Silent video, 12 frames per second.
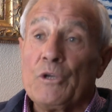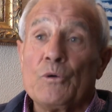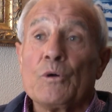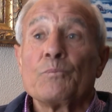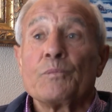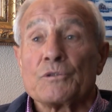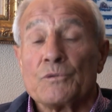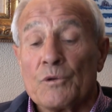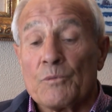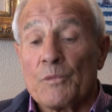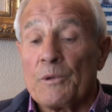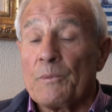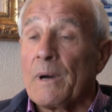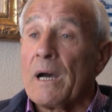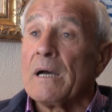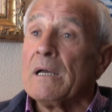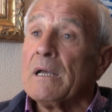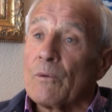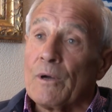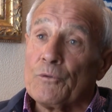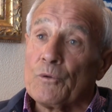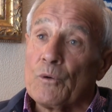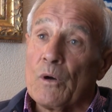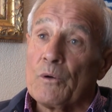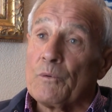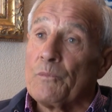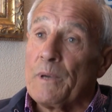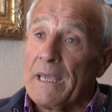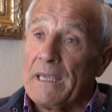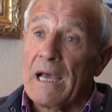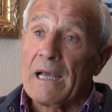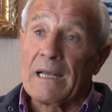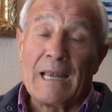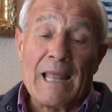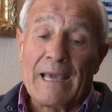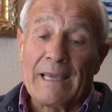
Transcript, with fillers: Y yo pues no me iba cuando veía a la